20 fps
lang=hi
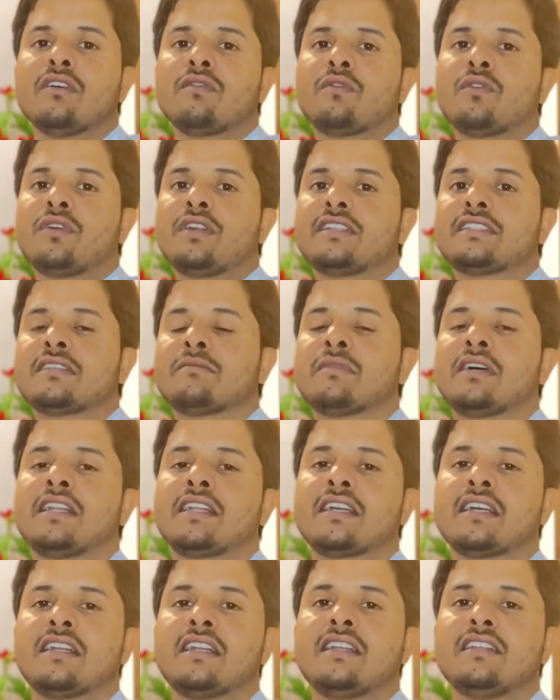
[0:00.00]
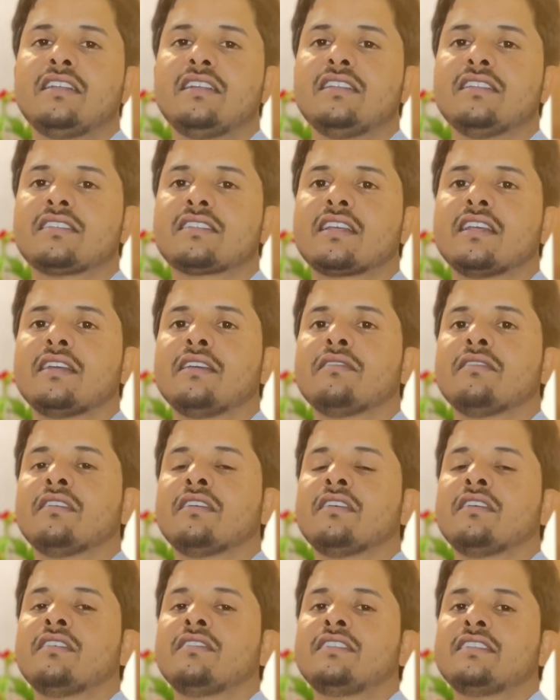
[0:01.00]
फूड इस्तेमाल करने चाहिए जिसके
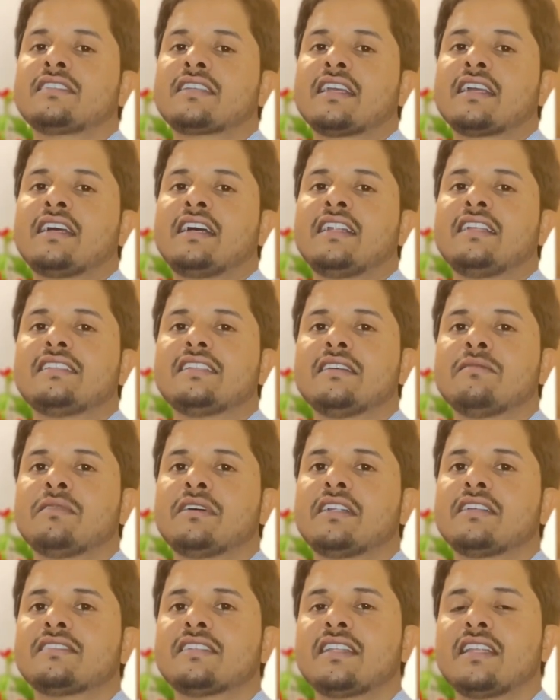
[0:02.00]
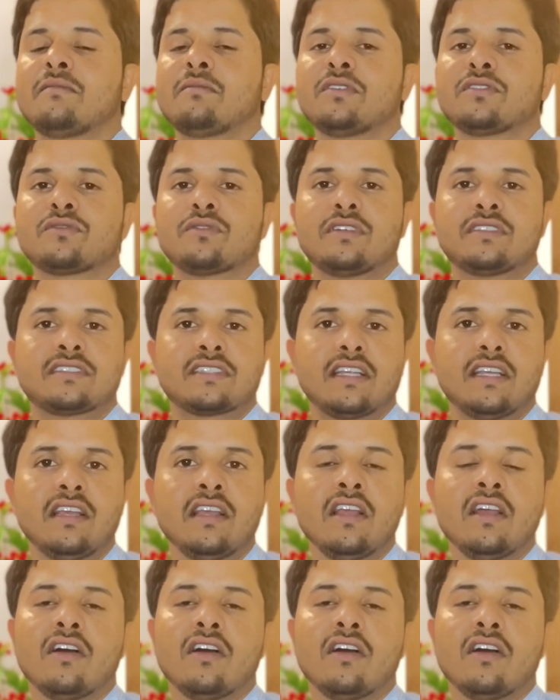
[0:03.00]
जिसके खाने से हमारा शरीर भी स्वस्थ रहे